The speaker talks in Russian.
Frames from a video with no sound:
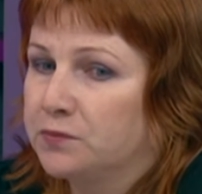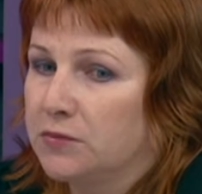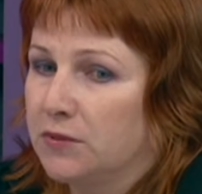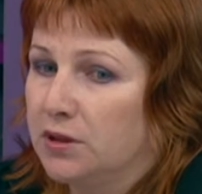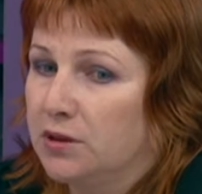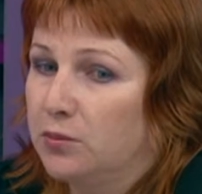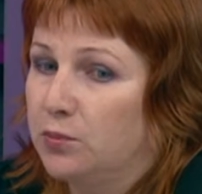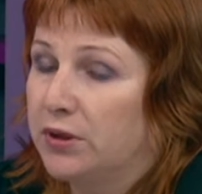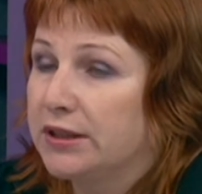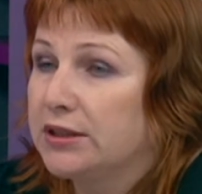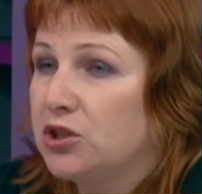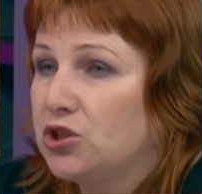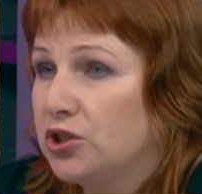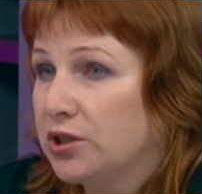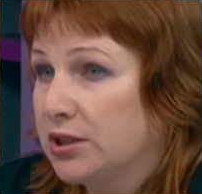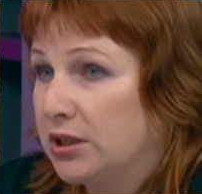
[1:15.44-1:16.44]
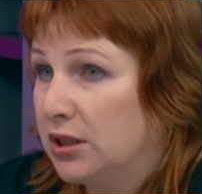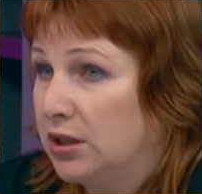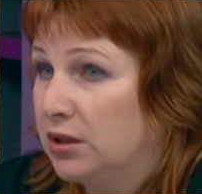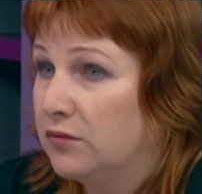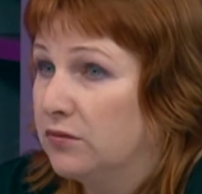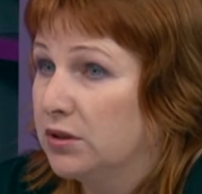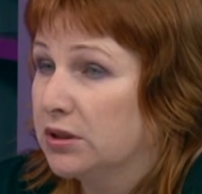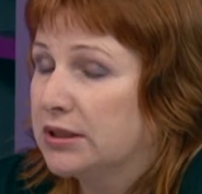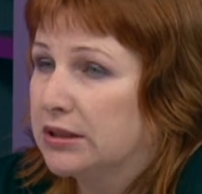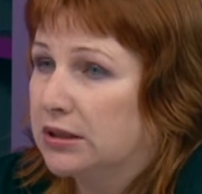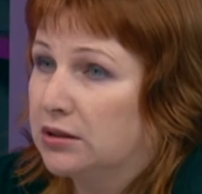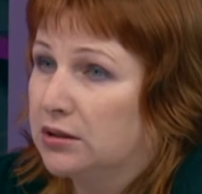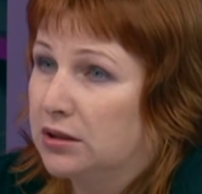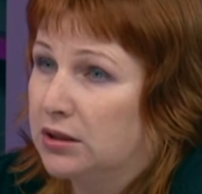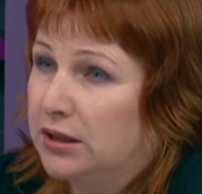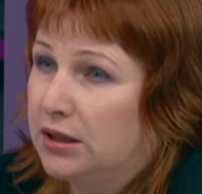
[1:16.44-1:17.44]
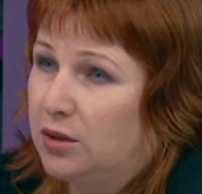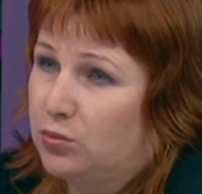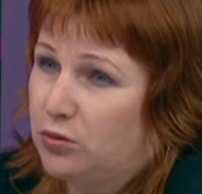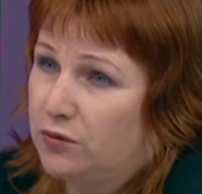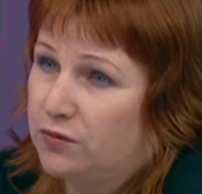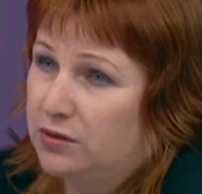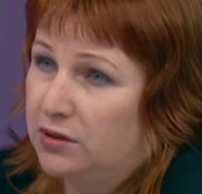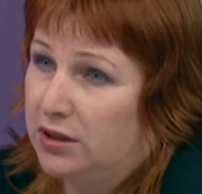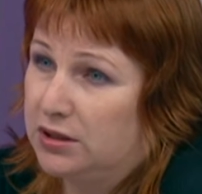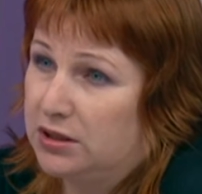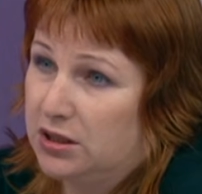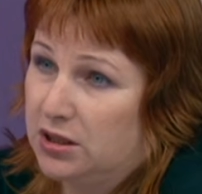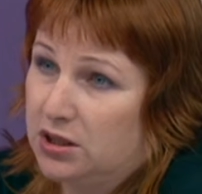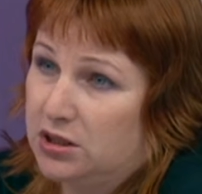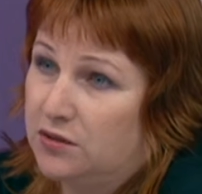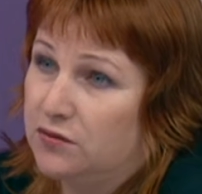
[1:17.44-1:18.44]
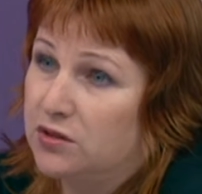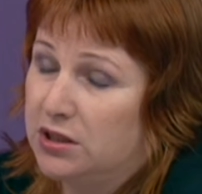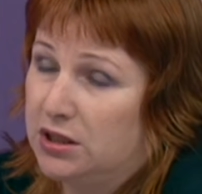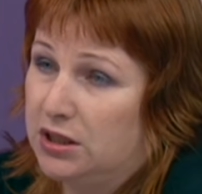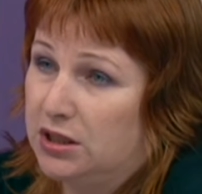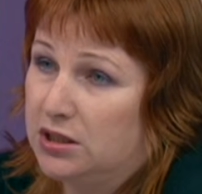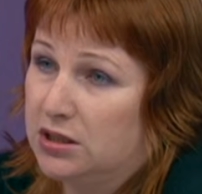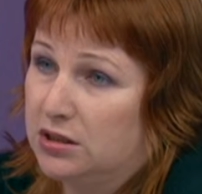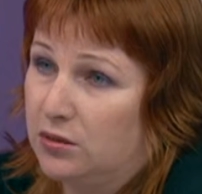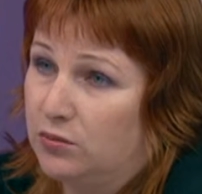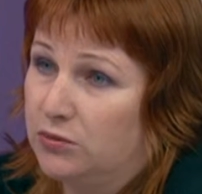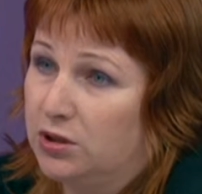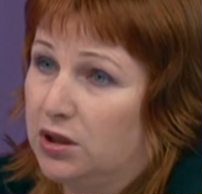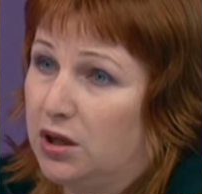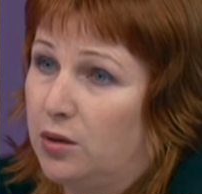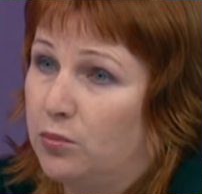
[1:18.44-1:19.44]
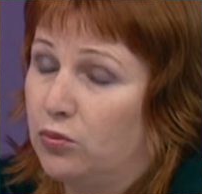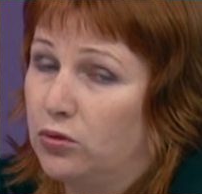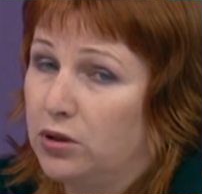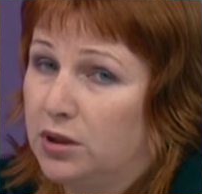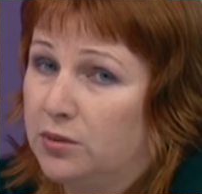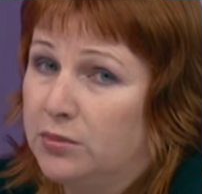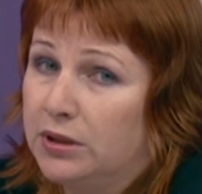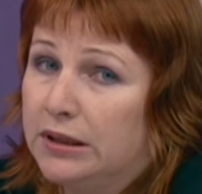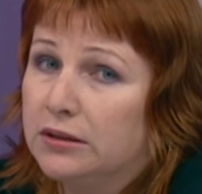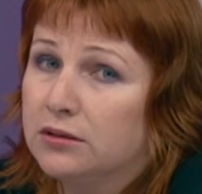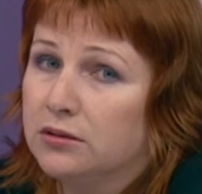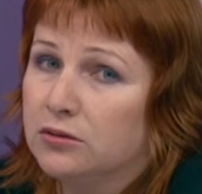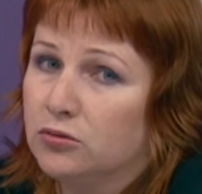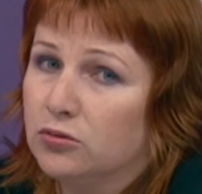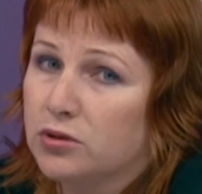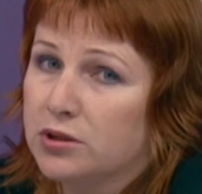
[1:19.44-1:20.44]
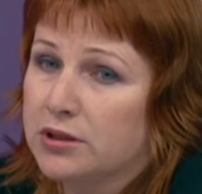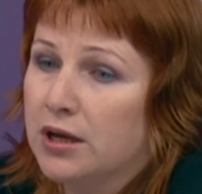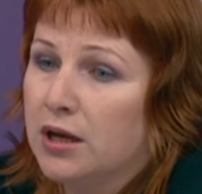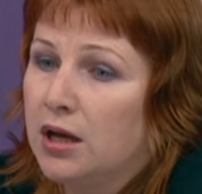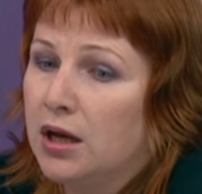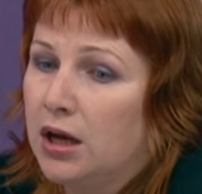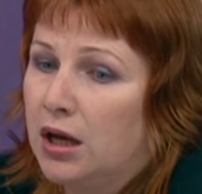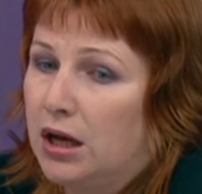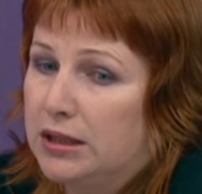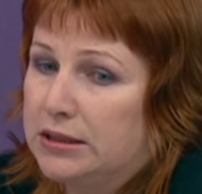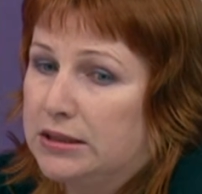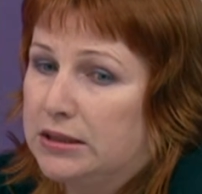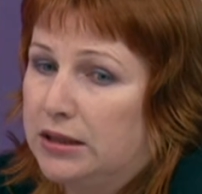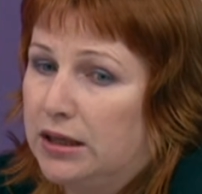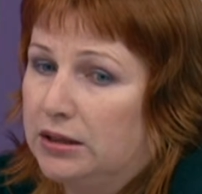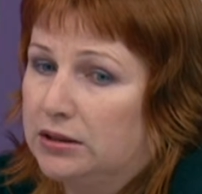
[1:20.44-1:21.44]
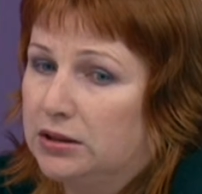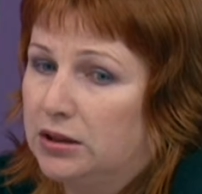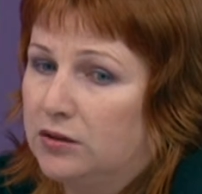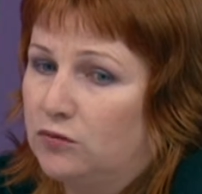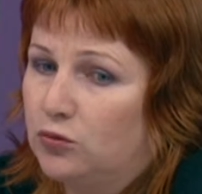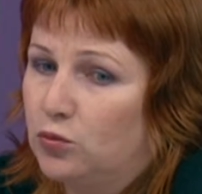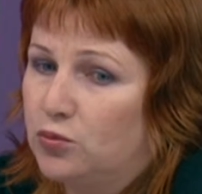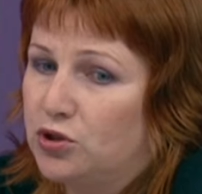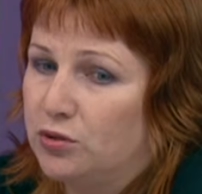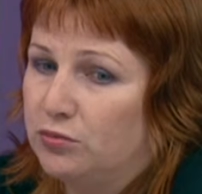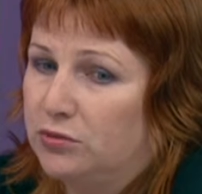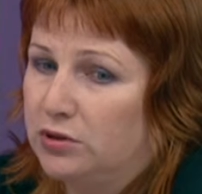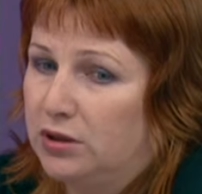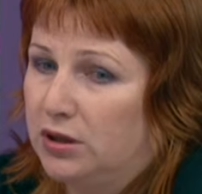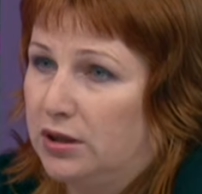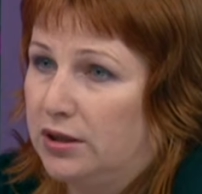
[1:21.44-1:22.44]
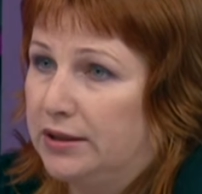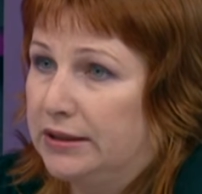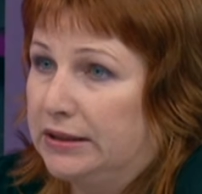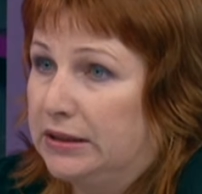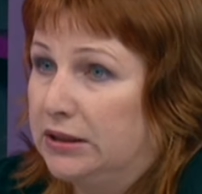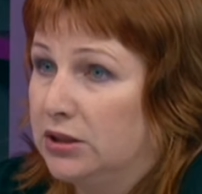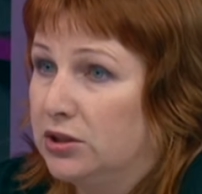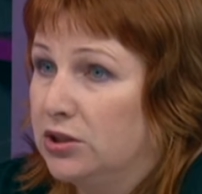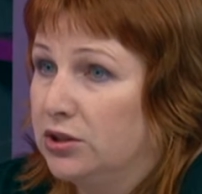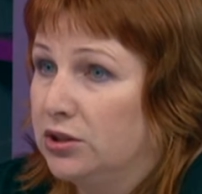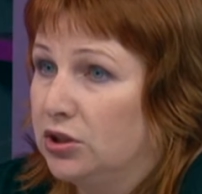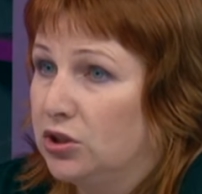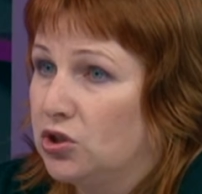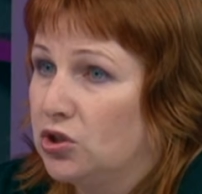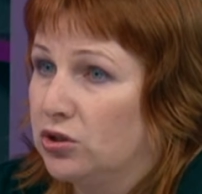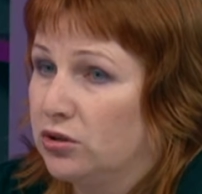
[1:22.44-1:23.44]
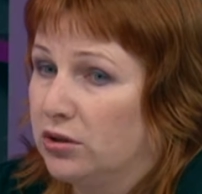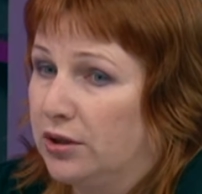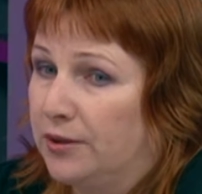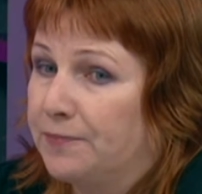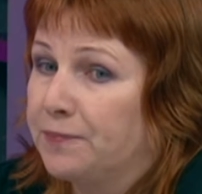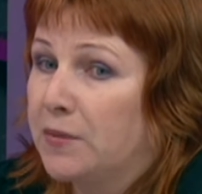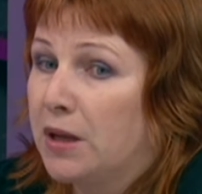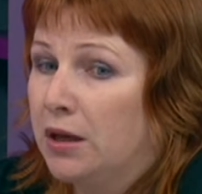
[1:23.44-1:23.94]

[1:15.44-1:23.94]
э, практически нет вакцины для профилактики дифтерии столбняка полиэмилита, то есть остатки, в общем-то, единичные.